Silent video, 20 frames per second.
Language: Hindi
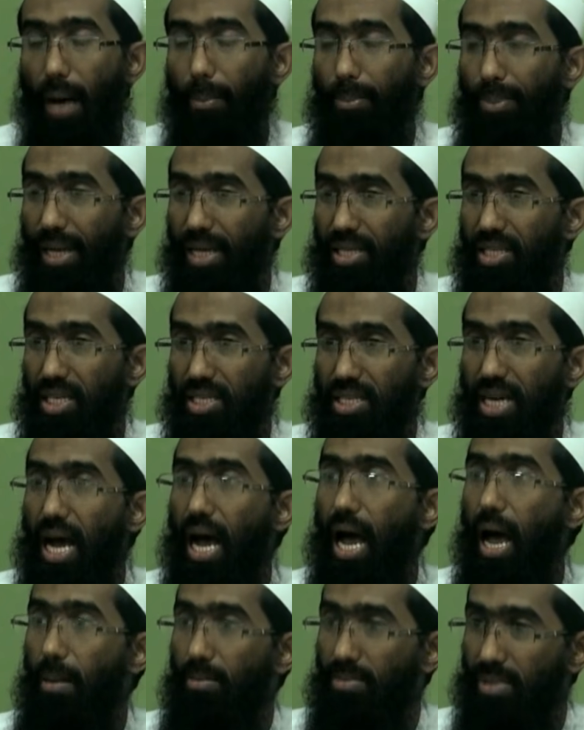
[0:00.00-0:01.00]
अपने चचा
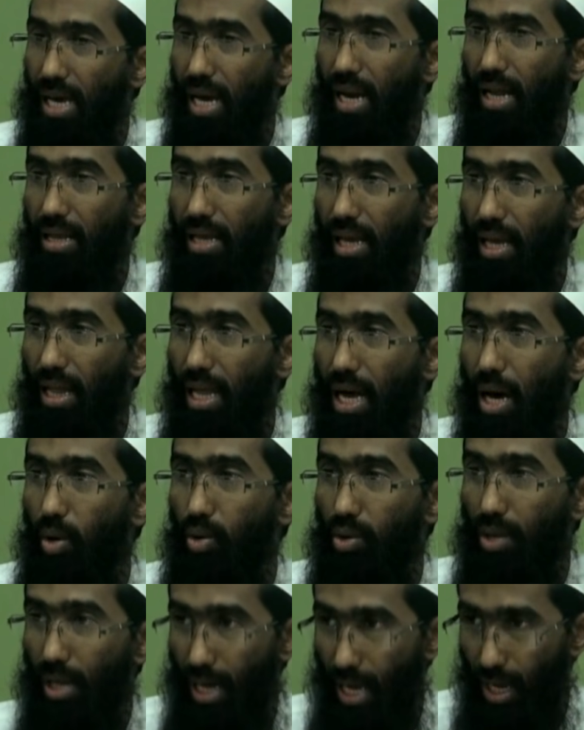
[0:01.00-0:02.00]
हमज़ा रदी
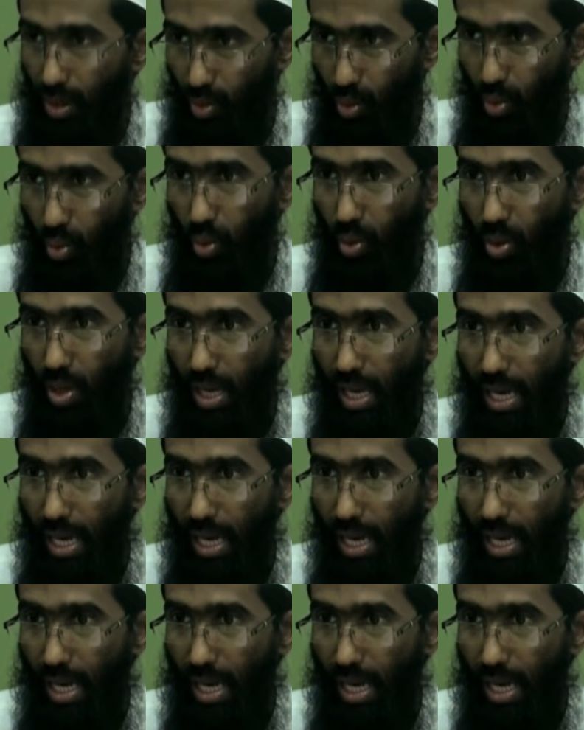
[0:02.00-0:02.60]
अल्लाह तु